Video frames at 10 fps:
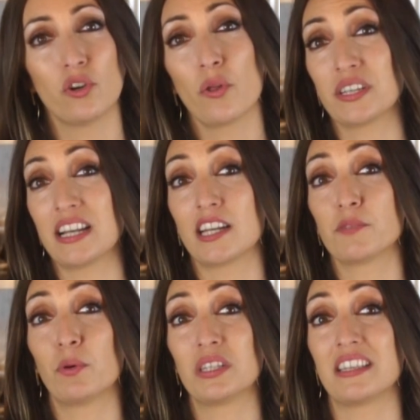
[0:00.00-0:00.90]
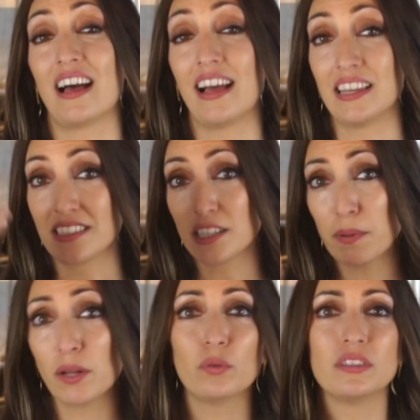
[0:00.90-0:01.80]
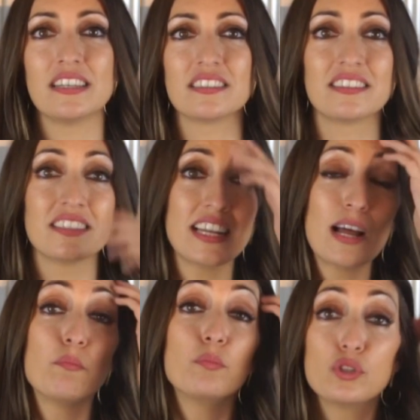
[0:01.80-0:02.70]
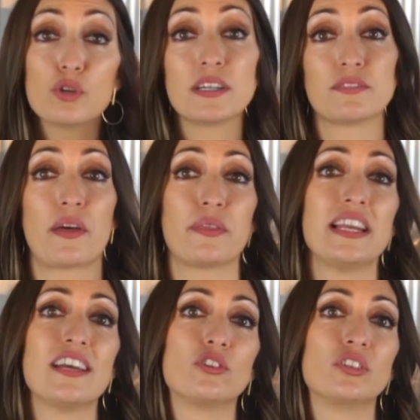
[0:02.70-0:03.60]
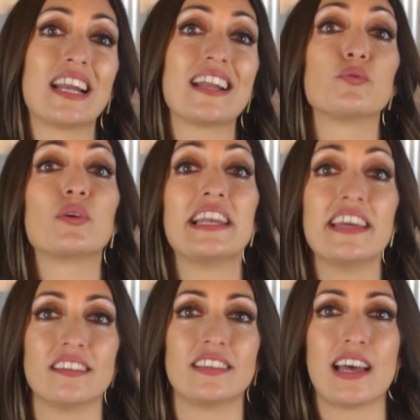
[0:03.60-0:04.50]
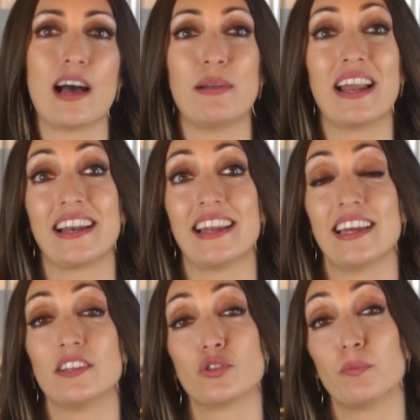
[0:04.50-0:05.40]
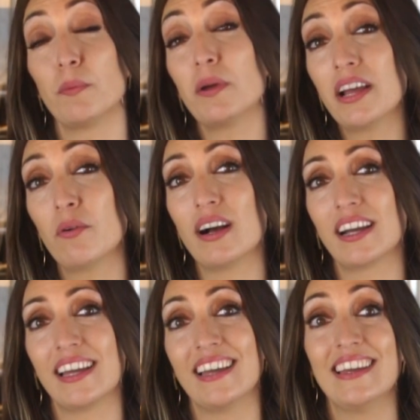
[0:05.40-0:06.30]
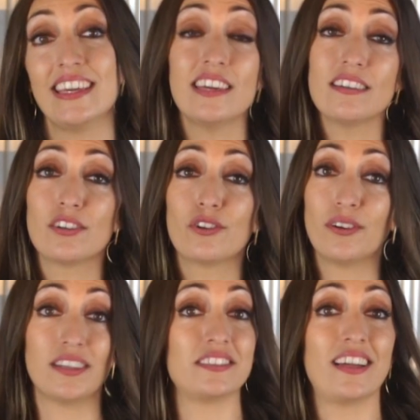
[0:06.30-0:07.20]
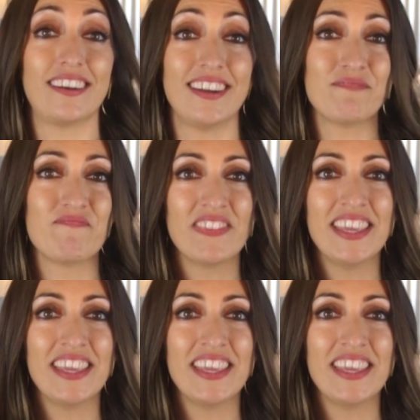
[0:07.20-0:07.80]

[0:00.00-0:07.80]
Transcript: conoces la respuesta a estas preguntas, te será mucho más fácil encontrar a tu cliente, hablarle en su propio lenguaje y conquistarle.